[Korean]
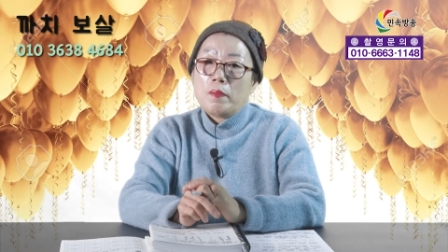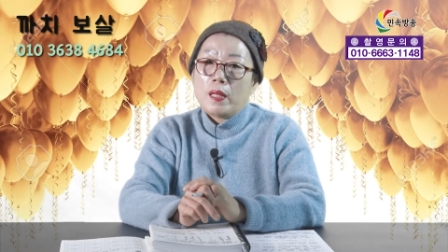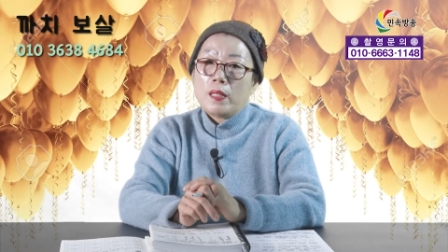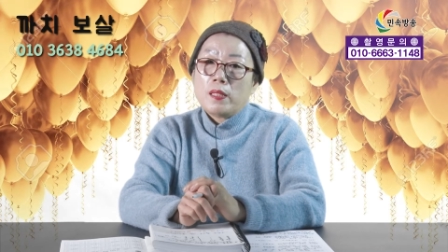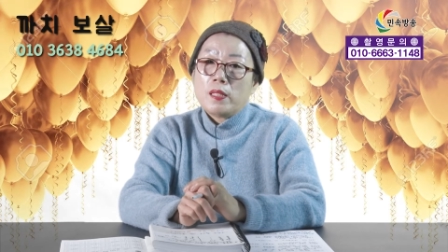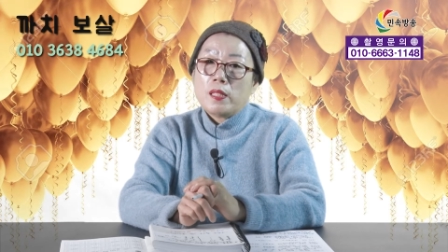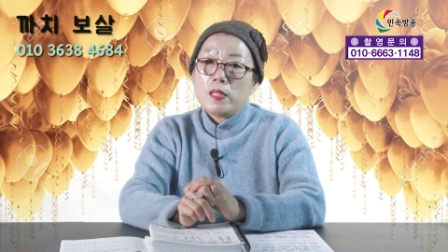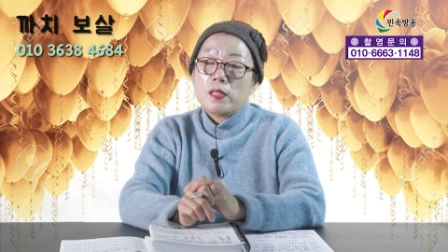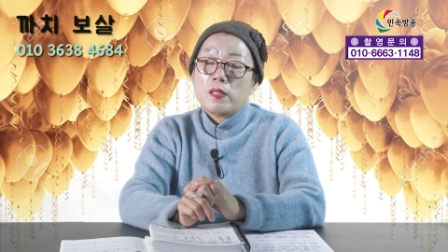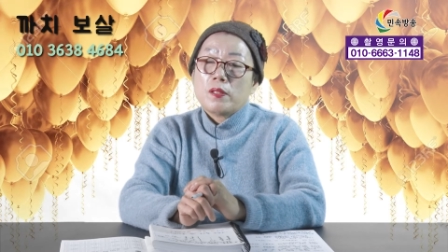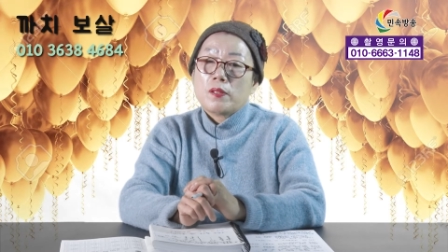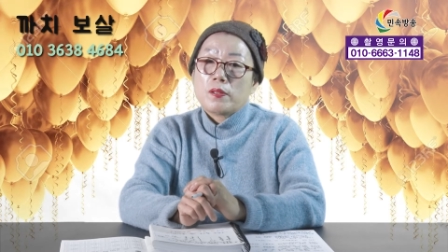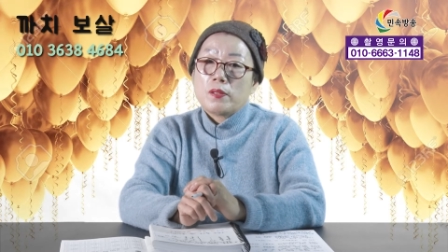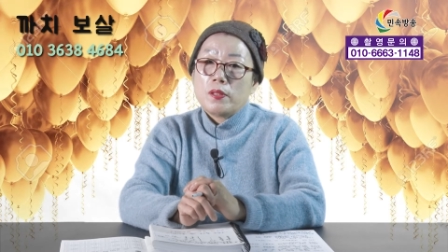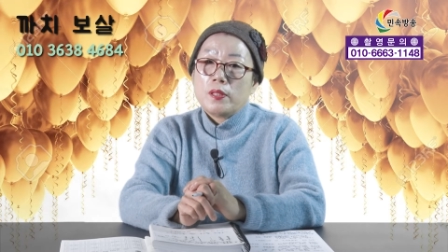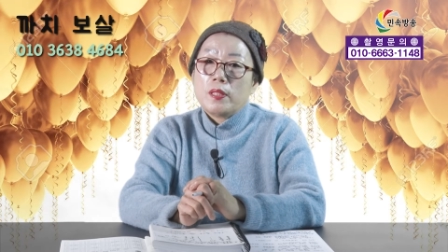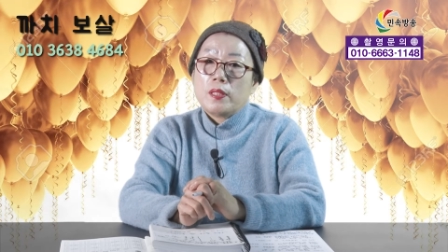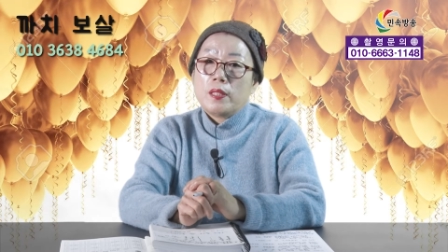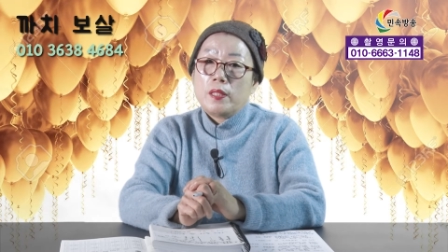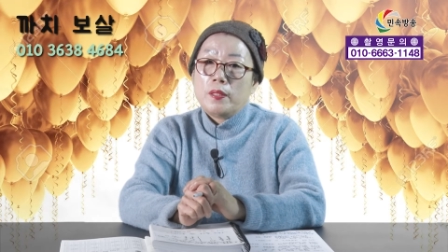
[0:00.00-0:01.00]
많이 신경
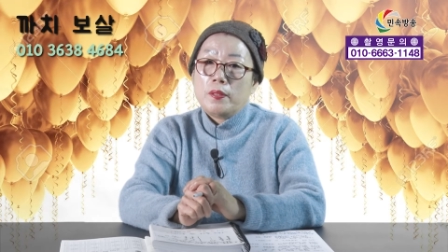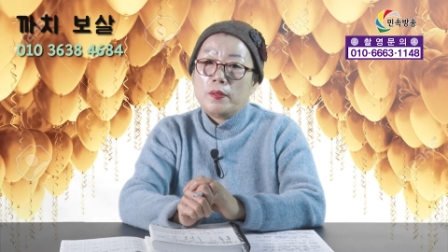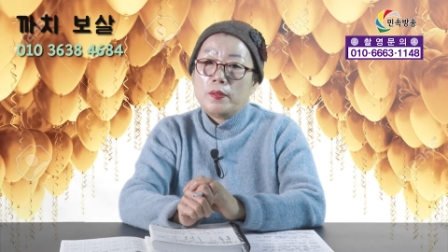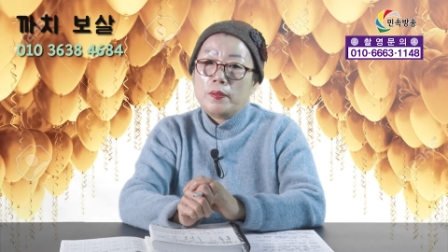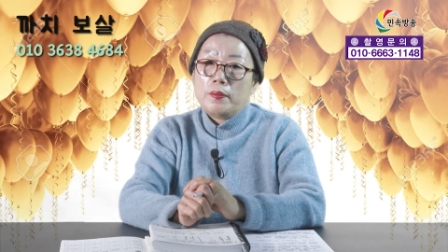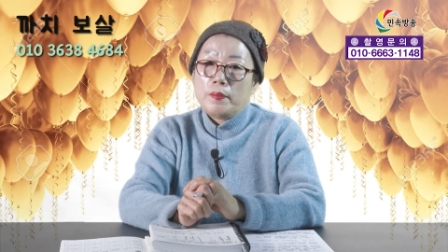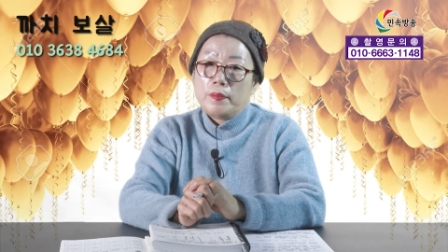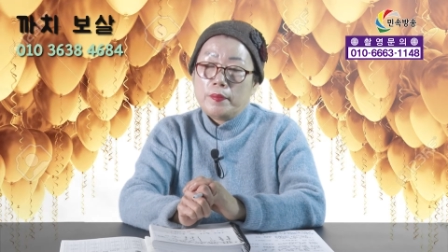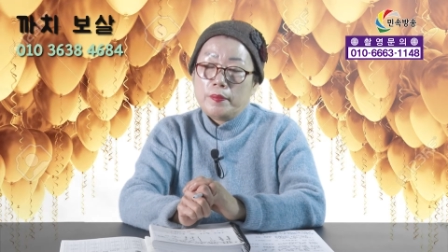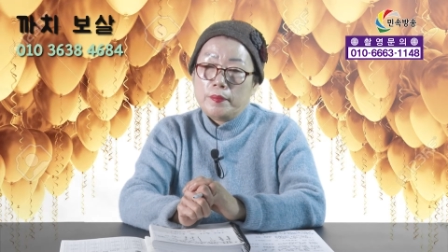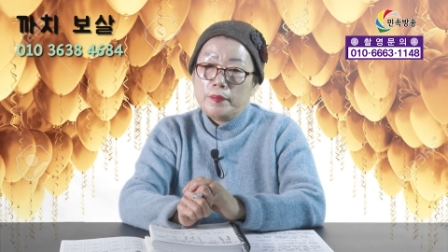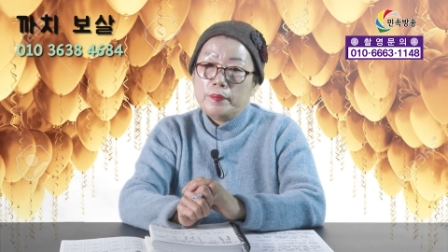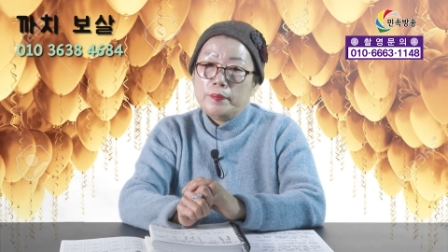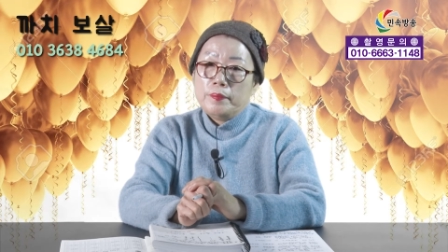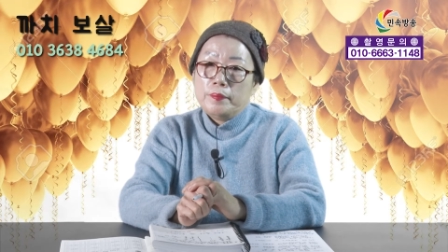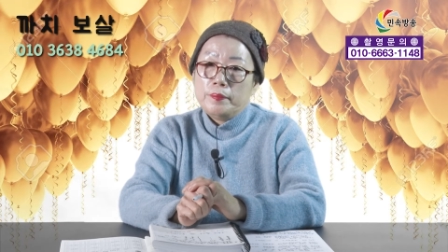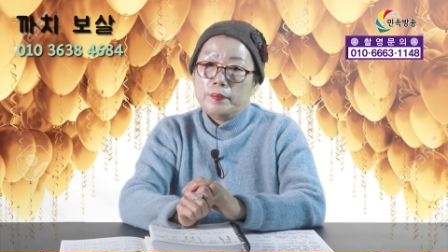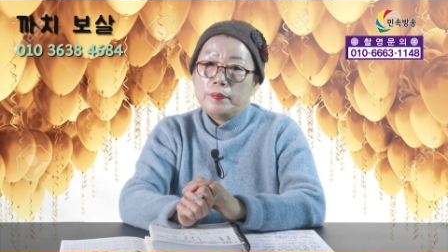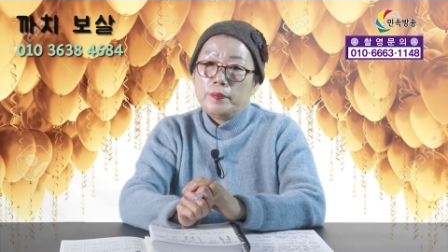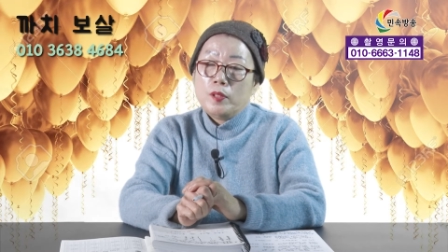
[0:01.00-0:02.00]
써야 돼요.
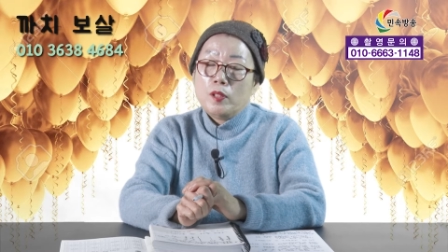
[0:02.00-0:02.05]
음,